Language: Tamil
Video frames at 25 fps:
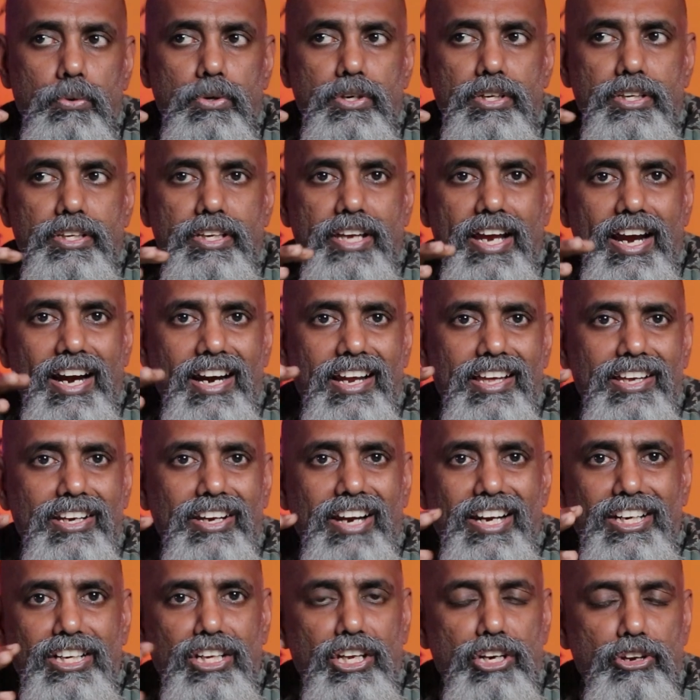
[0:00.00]
ஒரு
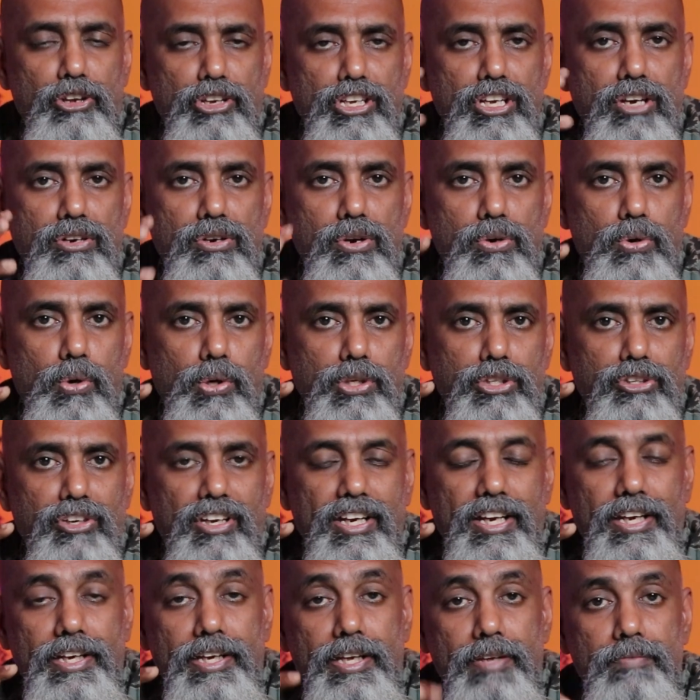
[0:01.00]
ஏழாயிரம் எட்டாயிரம் ரூபாய்க்கு அவங்க கொண்டு
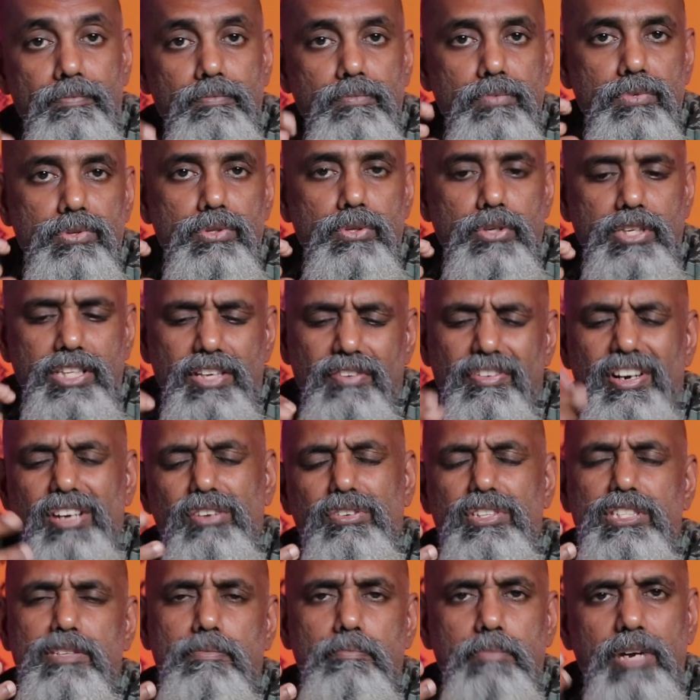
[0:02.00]
வராங்க ஸோ இதை விட
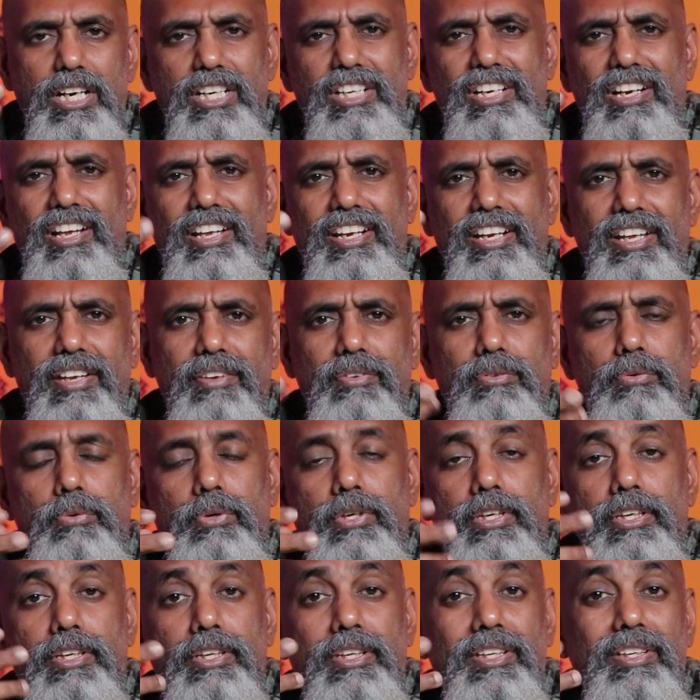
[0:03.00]
கொஞ்சம் பெட்டரான
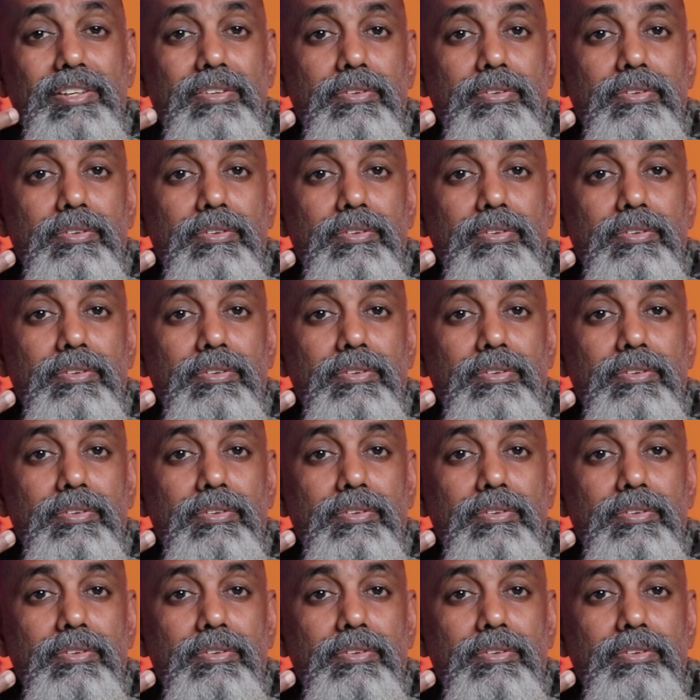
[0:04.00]
ஒரு